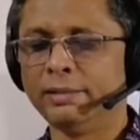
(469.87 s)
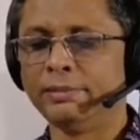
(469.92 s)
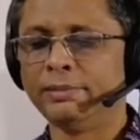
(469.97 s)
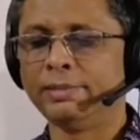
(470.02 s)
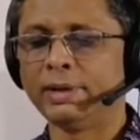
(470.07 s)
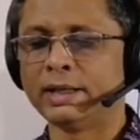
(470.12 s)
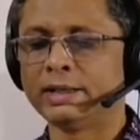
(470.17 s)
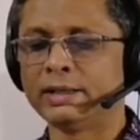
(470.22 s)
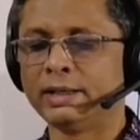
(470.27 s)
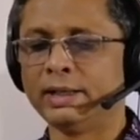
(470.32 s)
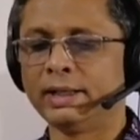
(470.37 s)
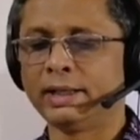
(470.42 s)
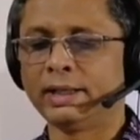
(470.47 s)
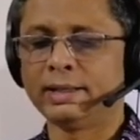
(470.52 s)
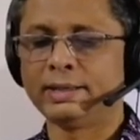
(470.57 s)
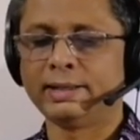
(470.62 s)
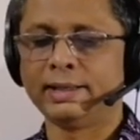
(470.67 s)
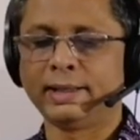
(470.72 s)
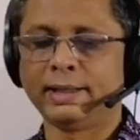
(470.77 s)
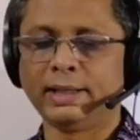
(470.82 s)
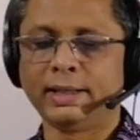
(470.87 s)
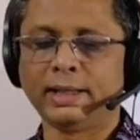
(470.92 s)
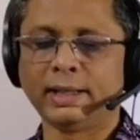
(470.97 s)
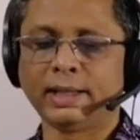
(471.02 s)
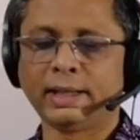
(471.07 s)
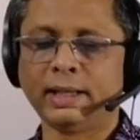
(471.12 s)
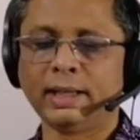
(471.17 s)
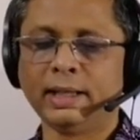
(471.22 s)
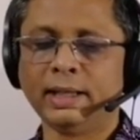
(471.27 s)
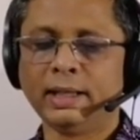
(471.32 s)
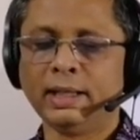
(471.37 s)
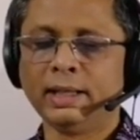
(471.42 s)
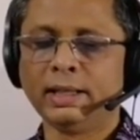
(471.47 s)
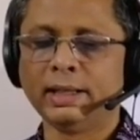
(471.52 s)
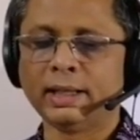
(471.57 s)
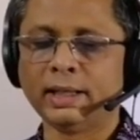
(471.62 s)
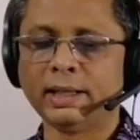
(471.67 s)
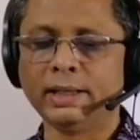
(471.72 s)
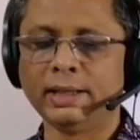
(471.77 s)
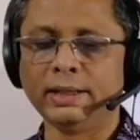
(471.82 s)
বাচ্চাদেরকে সেখান থেকে
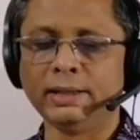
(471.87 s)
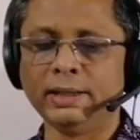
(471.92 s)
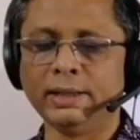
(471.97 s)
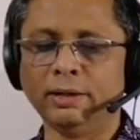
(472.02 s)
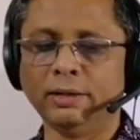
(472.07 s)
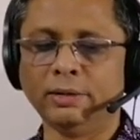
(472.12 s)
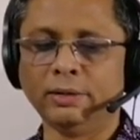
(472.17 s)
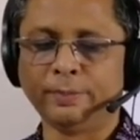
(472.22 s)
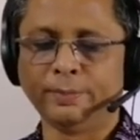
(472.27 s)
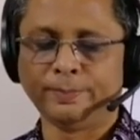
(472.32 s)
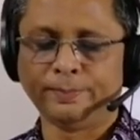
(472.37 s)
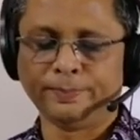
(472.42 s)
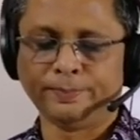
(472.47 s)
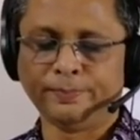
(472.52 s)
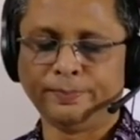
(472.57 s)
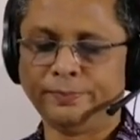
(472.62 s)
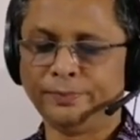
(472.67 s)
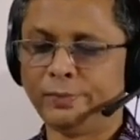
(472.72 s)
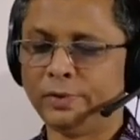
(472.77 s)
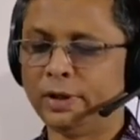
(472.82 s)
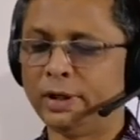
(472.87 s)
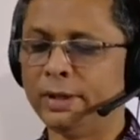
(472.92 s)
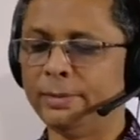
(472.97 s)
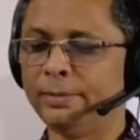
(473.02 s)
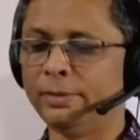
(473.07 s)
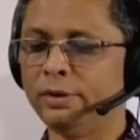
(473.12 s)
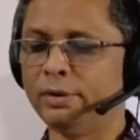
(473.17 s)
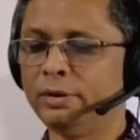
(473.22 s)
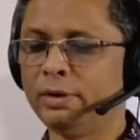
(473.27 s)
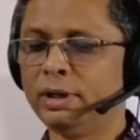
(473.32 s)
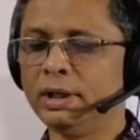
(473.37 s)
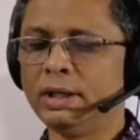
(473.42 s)
তাড়িয়ে দিল এবং